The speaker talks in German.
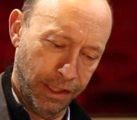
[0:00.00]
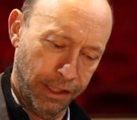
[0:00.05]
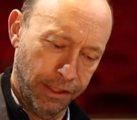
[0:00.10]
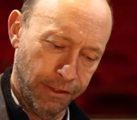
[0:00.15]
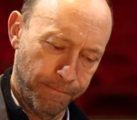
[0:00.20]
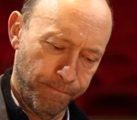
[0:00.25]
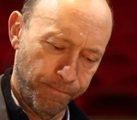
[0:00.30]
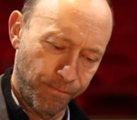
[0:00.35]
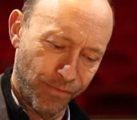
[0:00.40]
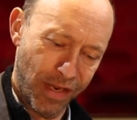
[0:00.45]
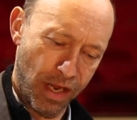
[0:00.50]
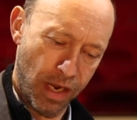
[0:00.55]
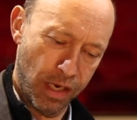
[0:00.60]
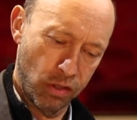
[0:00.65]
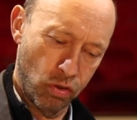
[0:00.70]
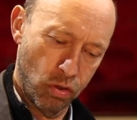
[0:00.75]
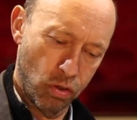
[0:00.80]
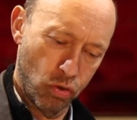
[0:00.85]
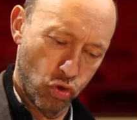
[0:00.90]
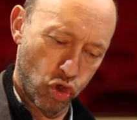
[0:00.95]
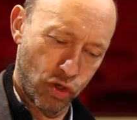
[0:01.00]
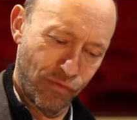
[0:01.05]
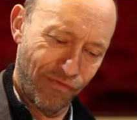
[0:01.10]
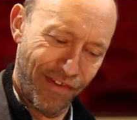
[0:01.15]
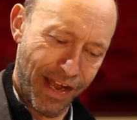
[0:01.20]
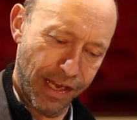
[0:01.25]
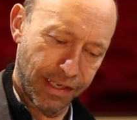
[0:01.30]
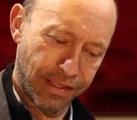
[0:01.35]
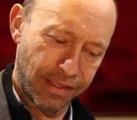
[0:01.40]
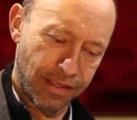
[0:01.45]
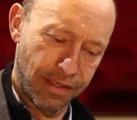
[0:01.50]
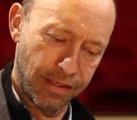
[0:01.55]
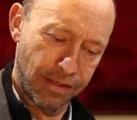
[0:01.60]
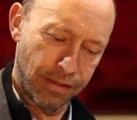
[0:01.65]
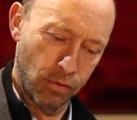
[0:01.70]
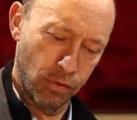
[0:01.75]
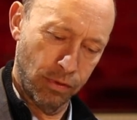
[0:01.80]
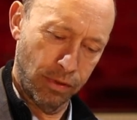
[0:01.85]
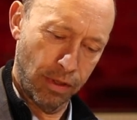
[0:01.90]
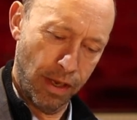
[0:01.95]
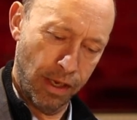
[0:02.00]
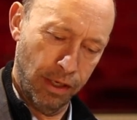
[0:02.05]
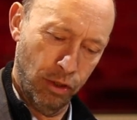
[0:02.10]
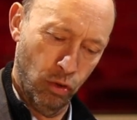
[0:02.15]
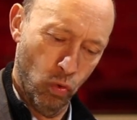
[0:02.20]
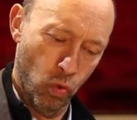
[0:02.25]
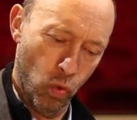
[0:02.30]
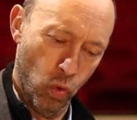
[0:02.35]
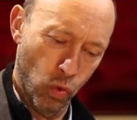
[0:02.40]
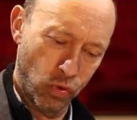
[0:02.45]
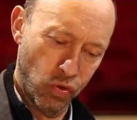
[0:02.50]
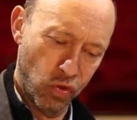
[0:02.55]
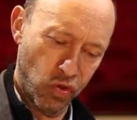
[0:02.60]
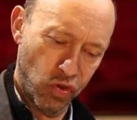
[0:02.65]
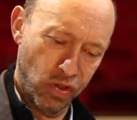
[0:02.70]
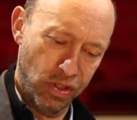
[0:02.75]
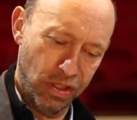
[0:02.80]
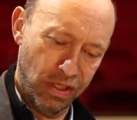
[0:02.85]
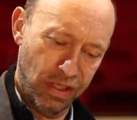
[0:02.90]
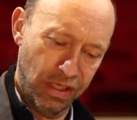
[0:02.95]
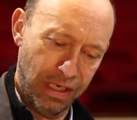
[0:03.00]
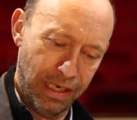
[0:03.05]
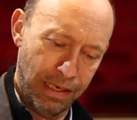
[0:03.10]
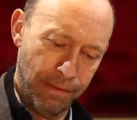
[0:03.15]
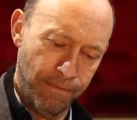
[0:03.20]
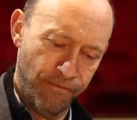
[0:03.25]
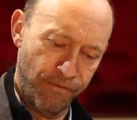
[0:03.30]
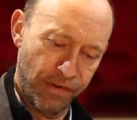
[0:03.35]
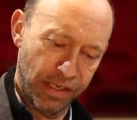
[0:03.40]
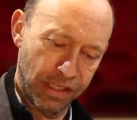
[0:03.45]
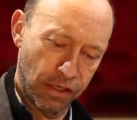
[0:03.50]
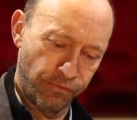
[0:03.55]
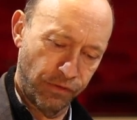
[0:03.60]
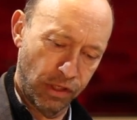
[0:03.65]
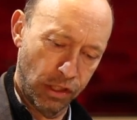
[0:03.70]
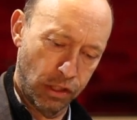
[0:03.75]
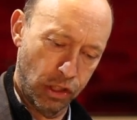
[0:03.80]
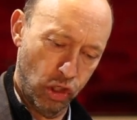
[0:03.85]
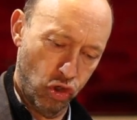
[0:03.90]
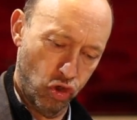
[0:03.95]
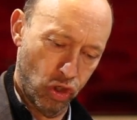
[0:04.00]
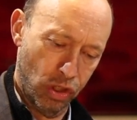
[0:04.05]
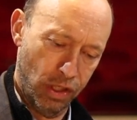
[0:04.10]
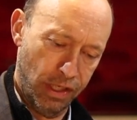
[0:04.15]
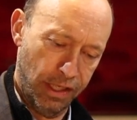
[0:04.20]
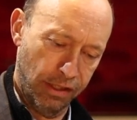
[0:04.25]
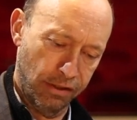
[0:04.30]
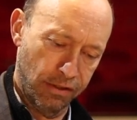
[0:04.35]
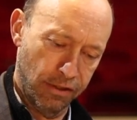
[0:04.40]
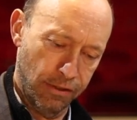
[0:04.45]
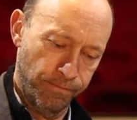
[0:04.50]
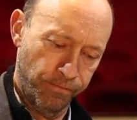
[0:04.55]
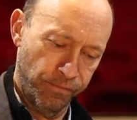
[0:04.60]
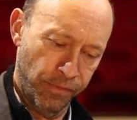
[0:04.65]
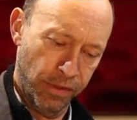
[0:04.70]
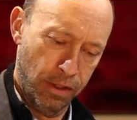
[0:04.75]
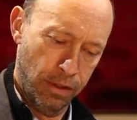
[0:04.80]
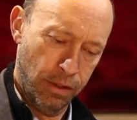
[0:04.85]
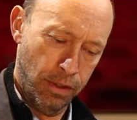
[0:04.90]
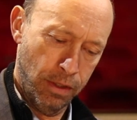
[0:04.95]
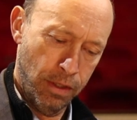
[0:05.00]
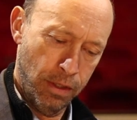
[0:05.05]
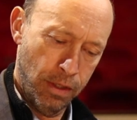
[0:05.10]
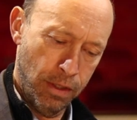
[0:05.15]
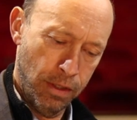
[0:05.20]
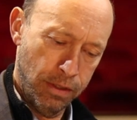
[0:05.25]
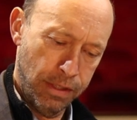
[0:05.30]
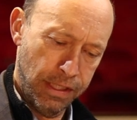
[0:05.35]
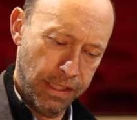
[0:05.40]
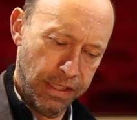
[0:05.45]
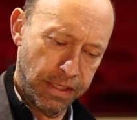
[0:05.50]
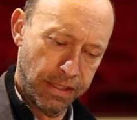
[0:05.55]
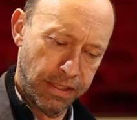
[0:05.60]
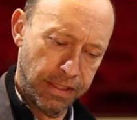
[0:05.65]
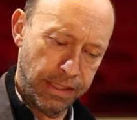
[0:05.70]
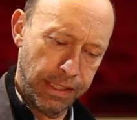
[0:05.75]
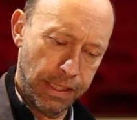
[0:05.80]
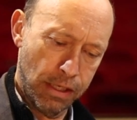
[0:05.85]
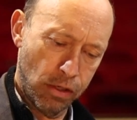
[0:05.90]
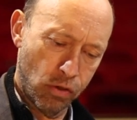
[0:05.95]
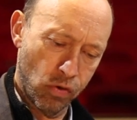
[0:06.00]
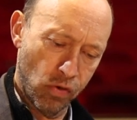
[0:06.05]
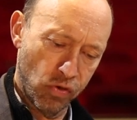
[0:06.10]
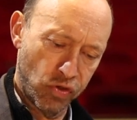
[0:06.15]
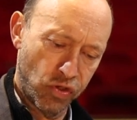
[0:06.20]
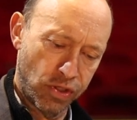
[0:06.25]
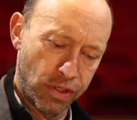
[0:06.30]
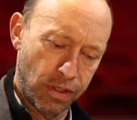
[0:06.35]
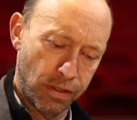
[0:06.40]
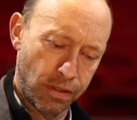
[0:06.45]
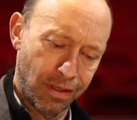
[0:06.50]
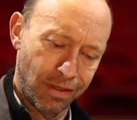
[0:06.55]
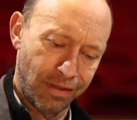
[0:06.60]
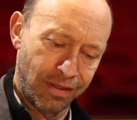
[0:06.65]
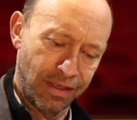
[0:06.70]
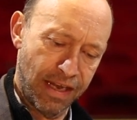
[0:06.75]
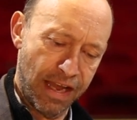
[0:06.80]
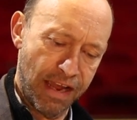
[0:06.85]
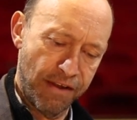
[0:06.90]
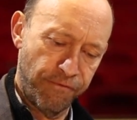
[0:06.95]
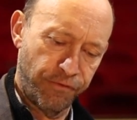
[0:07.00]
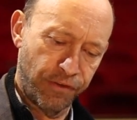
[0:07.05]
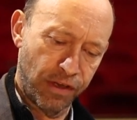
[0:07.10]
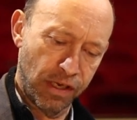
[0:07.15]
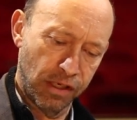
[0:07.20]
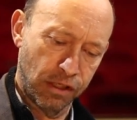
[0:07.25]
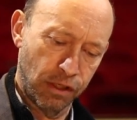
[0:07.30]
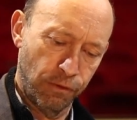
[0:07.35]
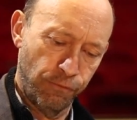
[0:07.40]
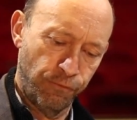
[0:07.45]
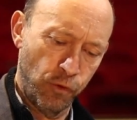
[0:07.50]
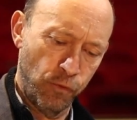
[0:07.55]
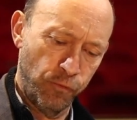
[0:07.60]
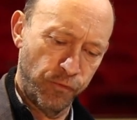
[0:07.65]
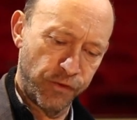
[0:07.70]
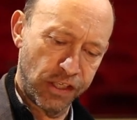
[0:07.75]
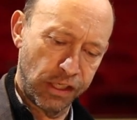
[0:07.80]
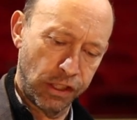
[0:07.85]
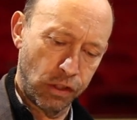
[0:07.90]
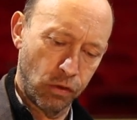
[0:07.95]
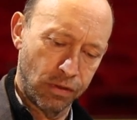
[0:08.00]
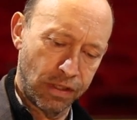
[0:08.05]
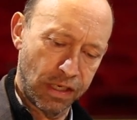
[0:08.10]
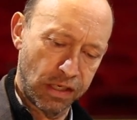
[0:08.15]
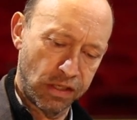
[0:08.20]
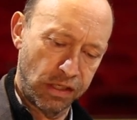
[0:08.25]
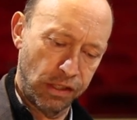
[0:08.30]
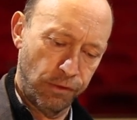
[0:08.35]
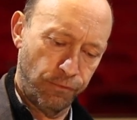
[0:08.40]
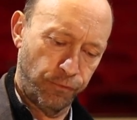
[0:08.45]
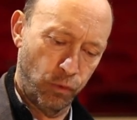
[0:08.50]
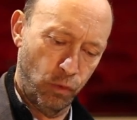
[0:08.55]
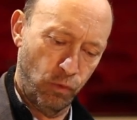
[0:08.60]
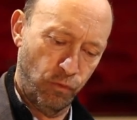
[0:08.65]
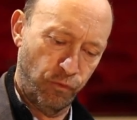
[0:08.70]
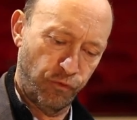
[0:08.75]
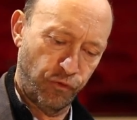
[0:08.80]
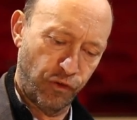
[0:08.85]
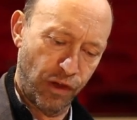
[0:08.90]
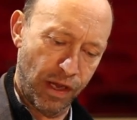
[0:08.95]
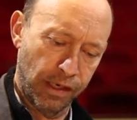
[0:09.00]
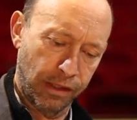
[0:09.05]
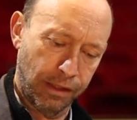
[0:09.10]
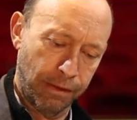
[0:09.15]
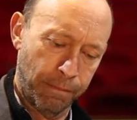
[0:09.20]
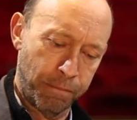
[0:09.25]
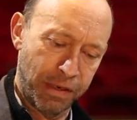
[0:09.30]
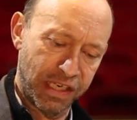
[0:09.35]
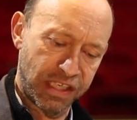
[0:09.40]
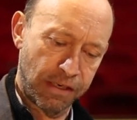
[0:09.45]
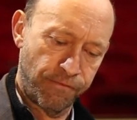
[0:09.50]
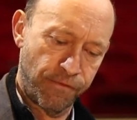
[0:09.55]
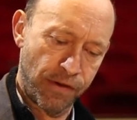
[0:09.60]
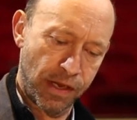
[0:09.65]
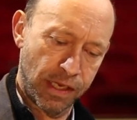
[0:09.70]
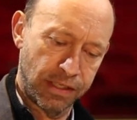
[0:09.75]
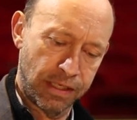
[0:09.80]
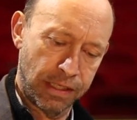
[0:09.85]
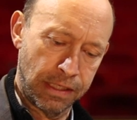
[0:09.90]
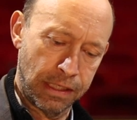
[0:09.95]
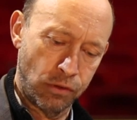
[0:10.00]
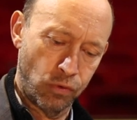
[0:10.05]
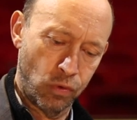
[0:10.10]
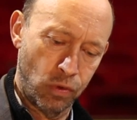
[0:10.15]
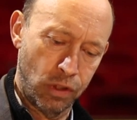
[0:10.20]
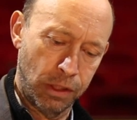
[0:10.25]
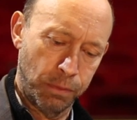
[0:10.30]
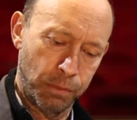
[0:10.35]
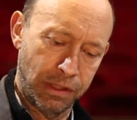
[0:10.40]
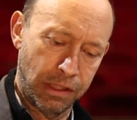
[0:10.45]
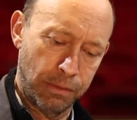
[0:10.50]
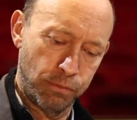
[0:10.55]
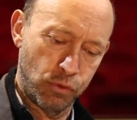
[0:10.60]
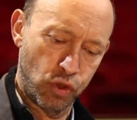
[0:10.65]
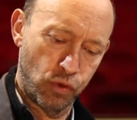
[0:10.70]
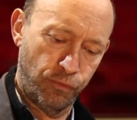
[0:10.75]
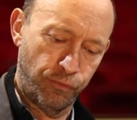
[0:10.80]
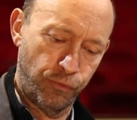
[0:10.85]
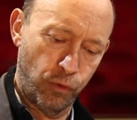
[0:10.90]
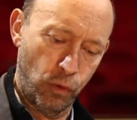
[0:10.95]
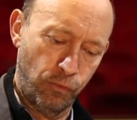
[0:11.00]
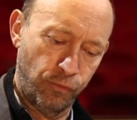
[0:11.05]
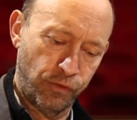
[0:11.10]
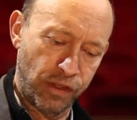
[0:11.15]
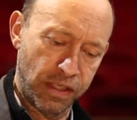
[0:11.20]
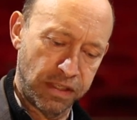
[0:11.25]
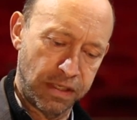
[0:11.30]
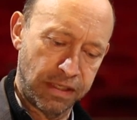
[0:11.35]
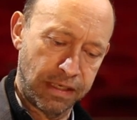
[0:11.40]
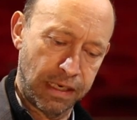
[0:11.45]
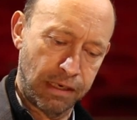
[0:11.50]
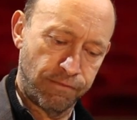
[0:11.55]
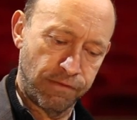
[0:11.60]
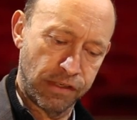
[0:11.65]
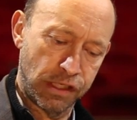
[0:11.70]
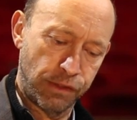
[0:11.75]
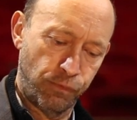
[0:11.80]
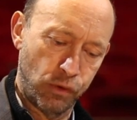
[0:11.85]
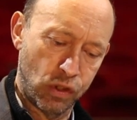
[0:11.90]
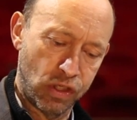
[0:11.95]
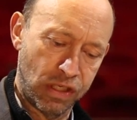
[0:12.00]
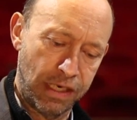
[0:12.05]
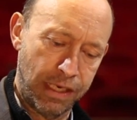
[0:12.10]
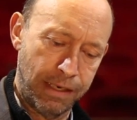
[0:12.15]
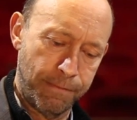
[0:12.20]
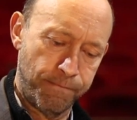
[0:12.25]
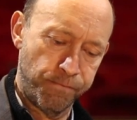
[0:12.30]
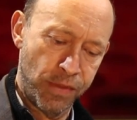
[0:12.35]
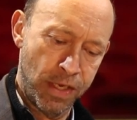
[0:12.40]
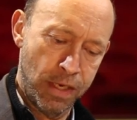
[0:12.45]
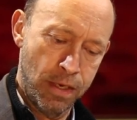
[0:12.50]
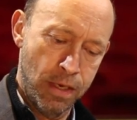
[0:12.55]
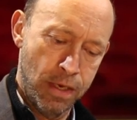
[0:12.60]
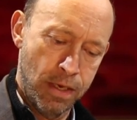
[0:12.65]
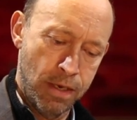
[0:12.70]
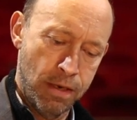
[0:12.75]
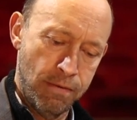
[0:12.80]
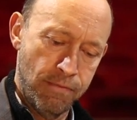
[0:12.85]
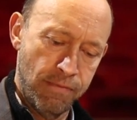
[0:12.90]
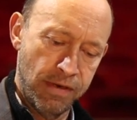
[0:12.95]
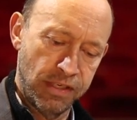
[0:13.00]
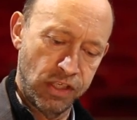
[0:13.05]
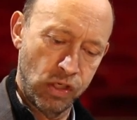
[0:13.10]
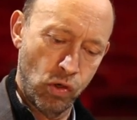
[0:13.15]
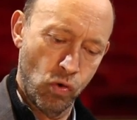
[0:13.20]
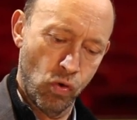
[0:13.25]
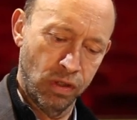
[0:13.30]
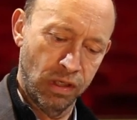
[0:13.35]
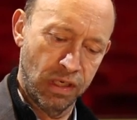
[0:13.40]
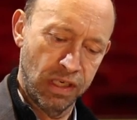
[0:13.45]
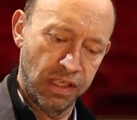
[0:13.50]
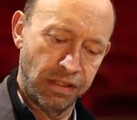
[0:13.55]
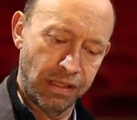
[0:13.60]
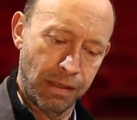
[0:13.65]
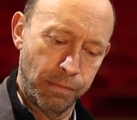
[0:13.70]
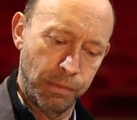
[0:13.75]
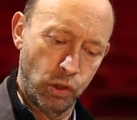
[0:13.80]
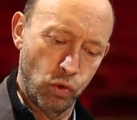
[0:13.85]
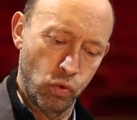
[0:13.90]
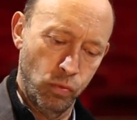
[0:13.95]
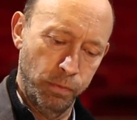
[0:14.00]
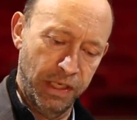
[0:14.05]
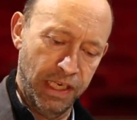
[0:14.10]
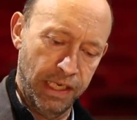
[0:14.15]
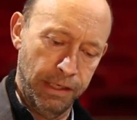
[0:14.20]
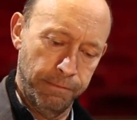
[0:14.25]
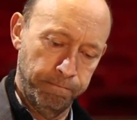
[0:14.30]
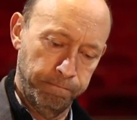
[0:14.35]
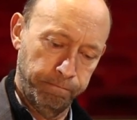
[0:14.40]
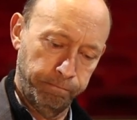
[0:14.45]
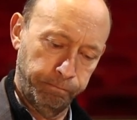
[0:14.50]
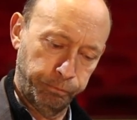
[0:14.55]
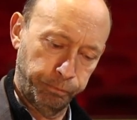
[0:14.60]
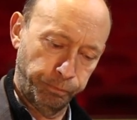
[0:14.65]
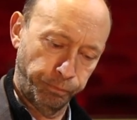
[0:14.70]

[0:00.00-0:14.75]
bringen, ein schwarzes und ein rotes, die sie ebenfalls auf den Tisch legte. Dieses hier kostet drei Franken fünfzig und das hier fünf Franken. Besser fahren Sie natürlich mit dem zu fünf. Das ist etwas fürs Leben, wenn Sie ordentlich damit umgehen.